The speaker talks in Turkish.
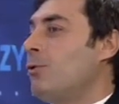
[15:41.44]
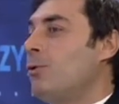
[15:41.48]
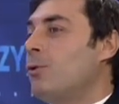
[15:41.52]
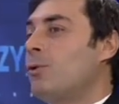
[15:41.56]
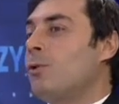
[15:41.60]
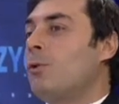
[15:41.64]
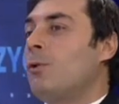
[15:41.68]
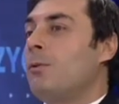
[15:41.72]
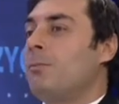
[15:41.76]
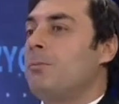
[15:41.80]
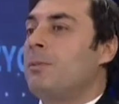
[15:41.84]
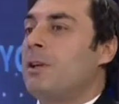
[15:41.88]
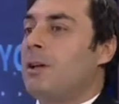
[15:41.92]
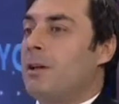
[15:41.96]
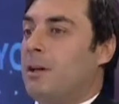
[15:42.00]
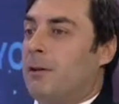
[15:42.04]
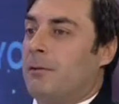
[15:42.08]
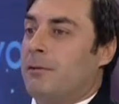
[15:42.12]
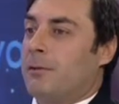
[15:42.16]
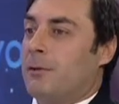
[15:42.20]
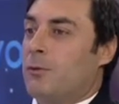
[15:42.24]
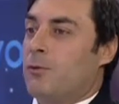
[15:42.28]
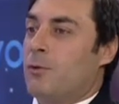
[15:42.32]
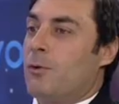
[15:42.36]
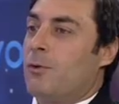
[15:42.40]
Çünkü son bir
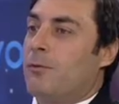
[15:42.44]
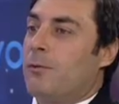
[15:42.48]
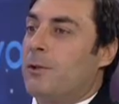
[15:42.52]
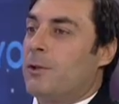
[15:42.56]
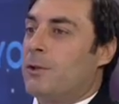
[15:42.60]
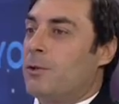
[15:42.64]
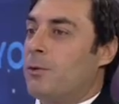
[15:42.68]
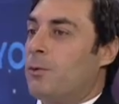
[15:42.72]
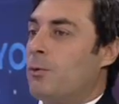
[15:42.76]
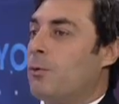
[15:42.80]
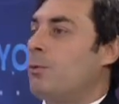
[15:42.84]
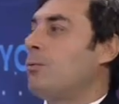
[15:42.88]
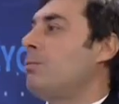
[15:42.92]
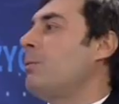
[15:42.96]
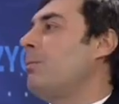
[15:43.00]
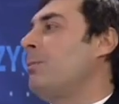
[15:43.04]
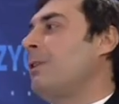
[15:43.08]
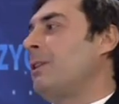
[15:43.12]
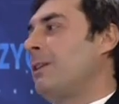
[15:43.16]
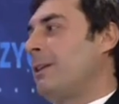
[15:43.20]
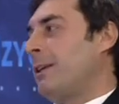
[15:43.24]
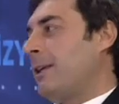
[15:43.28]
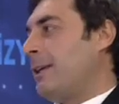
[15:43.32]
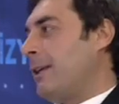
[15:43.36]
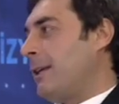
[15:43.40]
hafta çok fazla
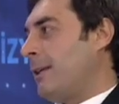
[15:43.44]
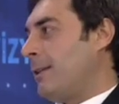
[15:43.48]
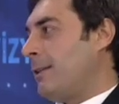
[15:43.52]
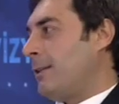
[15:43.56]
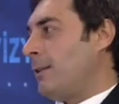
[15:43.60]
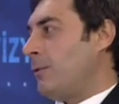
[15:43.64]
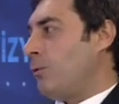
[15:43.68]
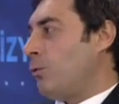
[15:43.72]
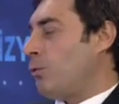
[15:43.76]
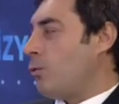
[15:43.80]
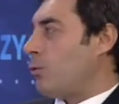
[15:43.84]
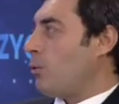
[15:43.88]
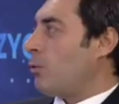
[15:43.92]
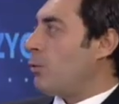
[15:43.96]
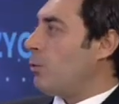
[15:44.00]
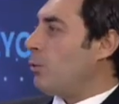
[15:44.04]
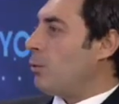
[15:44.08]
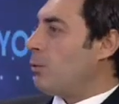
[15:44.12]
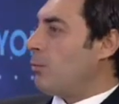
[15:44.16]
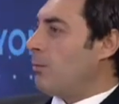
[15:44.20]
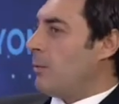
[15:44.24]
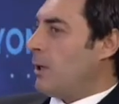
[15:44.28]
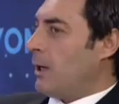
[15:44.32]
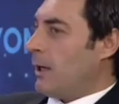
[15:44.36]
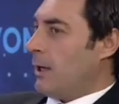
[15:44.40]
yorulmamaları gerektiğini
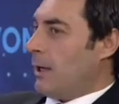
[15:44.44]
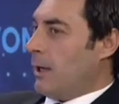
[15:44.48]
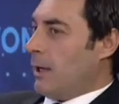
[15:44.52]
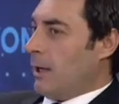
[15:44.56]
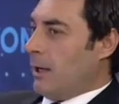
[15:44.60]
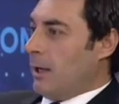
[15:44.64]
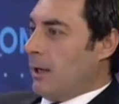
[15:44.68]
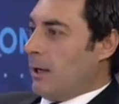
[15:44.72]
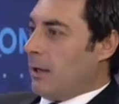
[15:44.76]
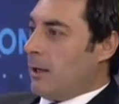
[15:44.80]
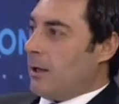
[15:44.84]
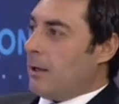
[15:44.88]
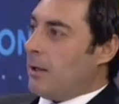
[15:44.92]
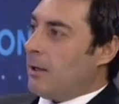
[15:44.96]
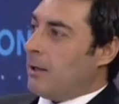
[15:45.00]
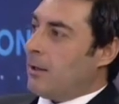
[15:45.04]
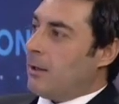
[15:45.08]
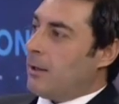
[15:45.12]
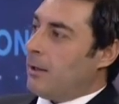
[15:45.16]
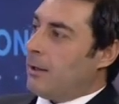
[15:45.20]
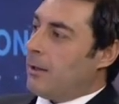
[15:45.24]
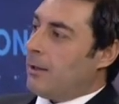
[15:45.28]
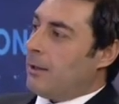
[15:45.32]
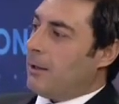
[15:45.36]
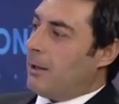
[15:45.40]
düşünüyorum. Ee,
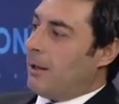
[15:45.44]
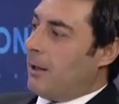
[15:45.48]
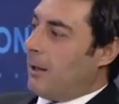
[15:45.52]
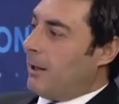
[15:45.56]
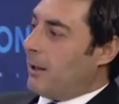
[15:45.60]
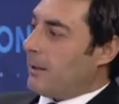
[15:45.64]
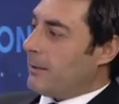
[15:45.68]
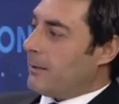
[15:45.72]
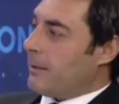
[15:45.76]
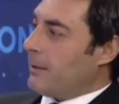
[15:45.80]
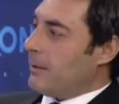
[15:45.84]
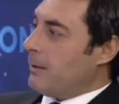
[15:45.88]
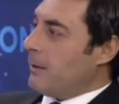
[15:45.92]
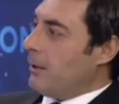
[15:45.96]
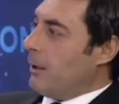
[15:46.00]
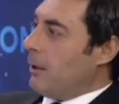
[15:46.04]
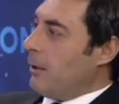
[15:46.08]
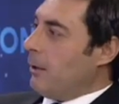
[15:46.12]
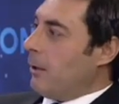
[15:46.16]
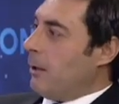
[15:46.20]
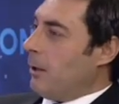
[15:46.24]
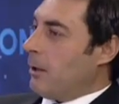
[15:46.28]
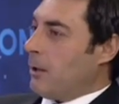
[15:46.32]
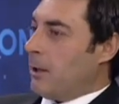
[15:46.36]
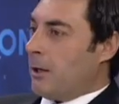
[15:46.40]
artı
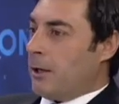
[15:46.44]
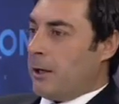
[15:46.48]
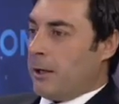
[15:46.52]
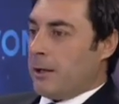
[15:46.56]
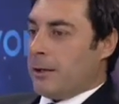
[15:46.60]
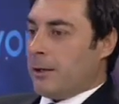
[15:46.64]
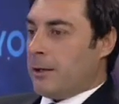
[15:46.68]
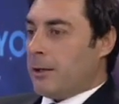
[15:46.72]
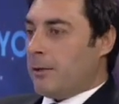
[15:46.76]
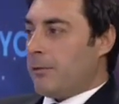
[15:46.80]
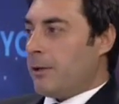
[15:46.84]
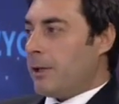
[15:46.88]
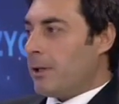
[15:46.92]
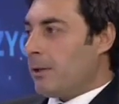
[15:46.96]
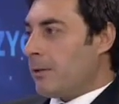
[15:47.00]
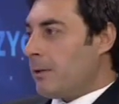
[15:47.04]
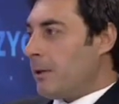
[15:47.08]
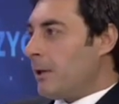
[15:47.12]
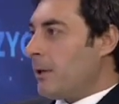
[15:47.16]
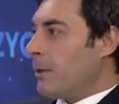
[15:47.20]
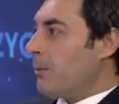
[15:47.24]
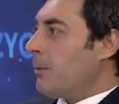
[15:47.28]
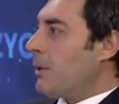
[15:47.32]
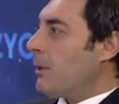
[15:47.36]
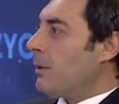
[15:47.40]
ailelerine de vakit
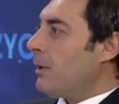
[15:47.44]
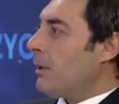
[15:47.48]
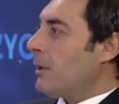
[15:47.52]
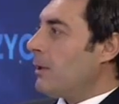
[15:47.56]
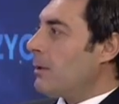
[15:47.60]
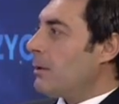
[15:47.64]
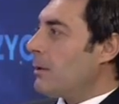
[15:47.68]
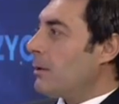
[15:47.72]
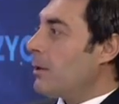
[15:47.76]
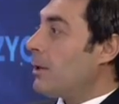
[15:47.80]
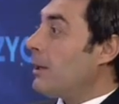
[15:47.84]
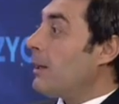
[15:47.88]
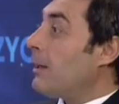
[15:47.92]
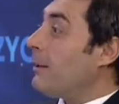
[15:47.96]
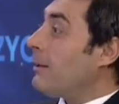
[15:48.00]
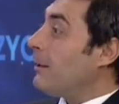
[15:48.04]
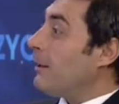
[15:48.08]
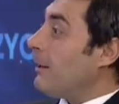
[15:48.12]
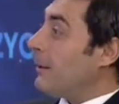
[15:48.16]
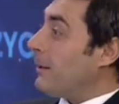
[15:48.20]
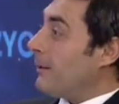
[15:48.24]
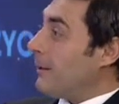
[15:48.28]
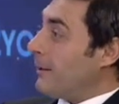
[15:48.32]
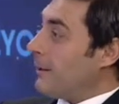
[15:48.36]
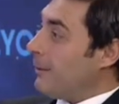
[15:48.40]
ayırmalılar,
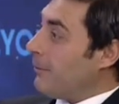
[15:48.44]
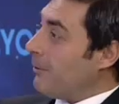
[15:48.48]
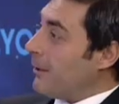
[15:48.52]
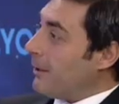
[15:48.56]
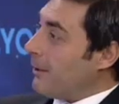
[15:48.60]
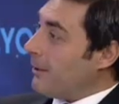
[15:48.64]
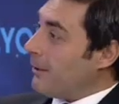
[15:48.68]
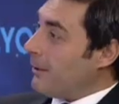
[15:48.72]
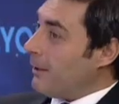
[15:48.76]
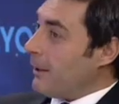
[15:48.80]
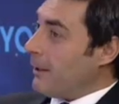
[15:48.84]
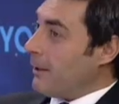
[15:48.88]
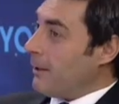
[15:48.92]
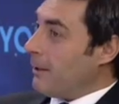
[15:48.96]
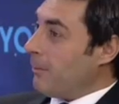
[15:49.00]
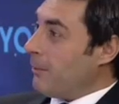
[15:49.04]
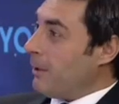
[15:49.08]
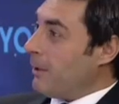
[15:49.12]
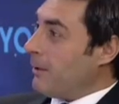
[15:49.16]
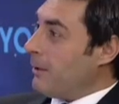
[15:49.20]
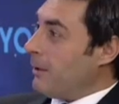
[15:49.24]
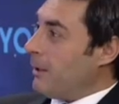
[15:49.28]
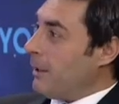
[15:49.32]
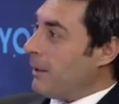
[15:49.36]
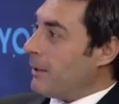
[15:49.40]
kendilerine de vakit
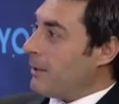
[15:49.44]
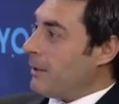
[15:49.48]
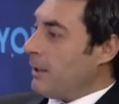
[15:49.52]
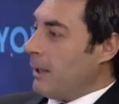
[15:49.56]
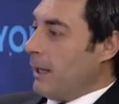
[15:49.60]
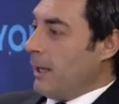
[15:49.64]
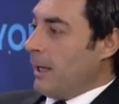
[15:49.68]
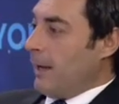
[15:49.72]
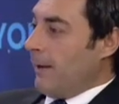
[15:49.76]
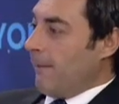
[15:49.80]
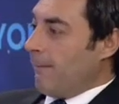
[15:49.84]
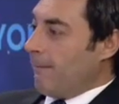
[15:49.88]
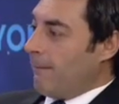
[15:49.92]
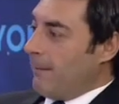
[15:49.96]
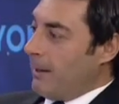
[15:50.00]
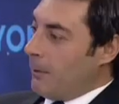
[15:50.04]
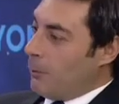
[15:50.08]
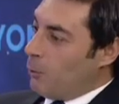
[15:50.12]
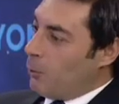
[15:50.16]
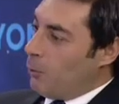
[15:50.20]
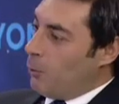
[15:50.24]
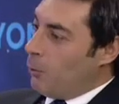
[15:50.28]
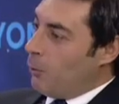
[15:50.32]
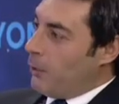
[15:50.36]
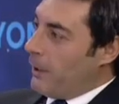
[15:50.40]
ayırmalılar ve
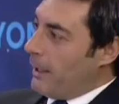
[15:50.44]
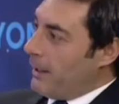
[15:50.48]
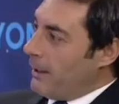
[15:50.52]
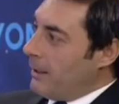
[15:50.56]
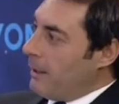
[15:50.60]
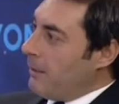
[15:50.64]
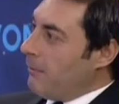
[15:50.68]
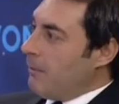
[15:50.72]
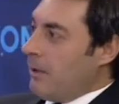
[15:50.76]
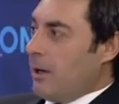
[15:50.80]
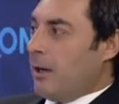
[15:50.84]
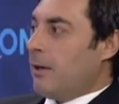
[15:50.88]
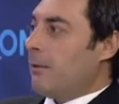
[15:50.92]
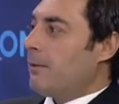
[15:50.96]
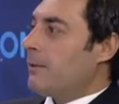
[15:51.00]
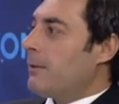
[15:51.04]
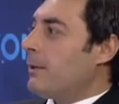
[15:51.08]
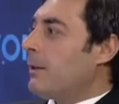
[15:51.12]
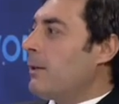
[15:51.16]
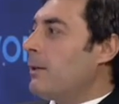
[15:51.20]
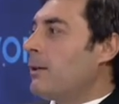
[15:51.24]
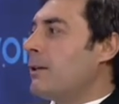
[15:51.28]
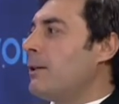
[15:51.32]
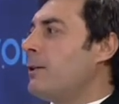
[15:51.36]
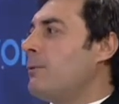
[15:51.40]
günlerini ve
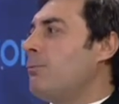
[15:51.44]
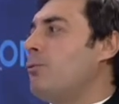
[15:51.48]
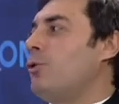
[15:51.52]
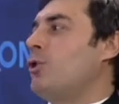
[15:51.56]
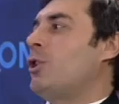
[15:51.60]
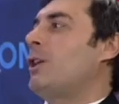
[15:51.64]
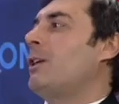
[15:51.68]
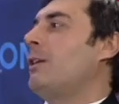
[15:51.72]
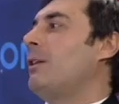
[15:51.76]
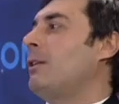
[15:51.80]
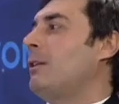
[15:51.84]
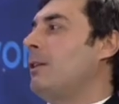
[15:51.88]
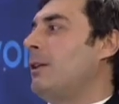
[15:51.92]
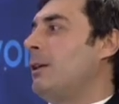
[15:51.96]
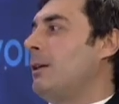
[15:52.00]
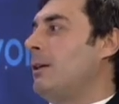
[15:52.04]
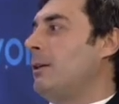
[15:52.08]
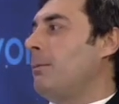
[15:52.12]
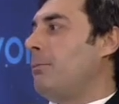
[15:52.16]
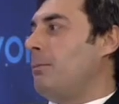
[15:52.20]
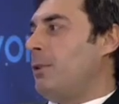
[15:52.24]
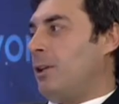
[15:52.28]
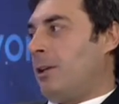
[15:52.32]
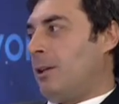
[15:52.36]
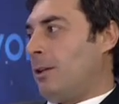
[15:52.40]
haftalarını bu şekilde
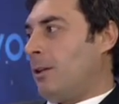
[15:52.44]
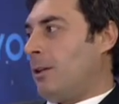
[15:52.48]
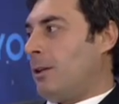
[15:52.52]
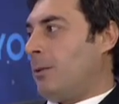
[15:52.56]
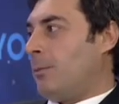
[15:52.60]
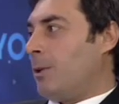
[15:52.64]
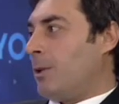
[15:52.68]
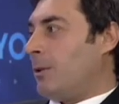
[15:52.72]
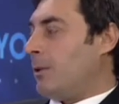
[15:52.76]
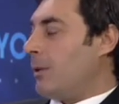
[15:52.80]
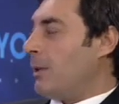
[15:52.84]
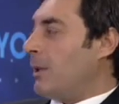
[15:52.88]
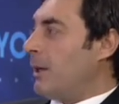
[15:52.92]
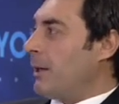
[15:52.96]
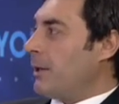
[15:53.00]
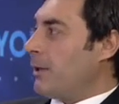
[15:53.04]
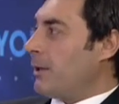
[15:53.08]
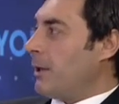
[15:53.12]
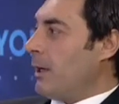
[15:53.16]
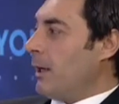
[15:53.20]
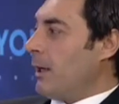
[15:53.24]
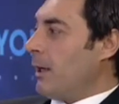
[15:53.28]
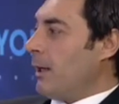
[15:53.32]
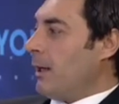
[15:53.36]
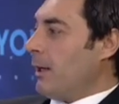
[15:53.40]
planlamalılar.